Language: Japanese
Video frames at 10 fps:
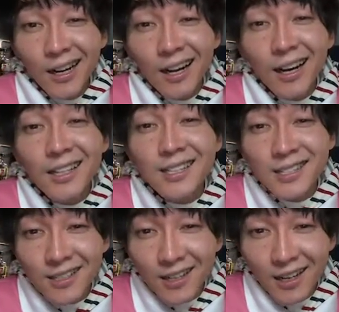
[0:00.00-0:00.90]
あい
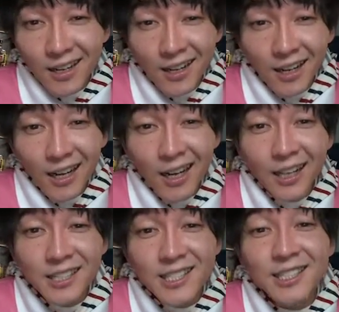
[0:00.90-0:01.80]
つ、あ
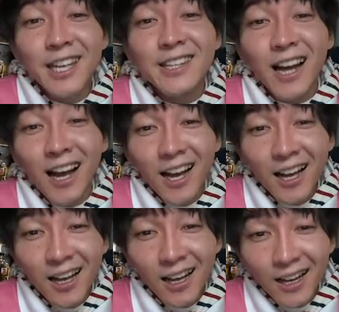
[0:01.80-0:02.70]
い、つねた、
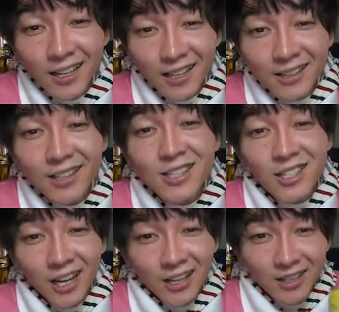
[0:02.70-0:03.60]
やった
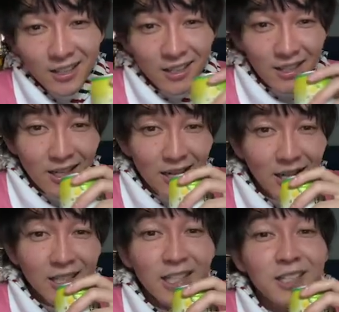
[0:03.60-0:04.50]
じゃん。あ
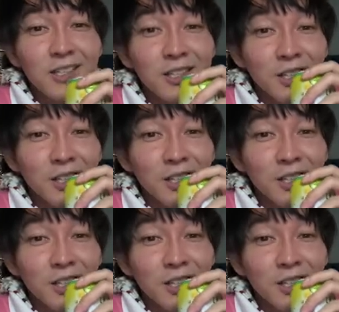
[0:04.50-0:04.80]
あ、キング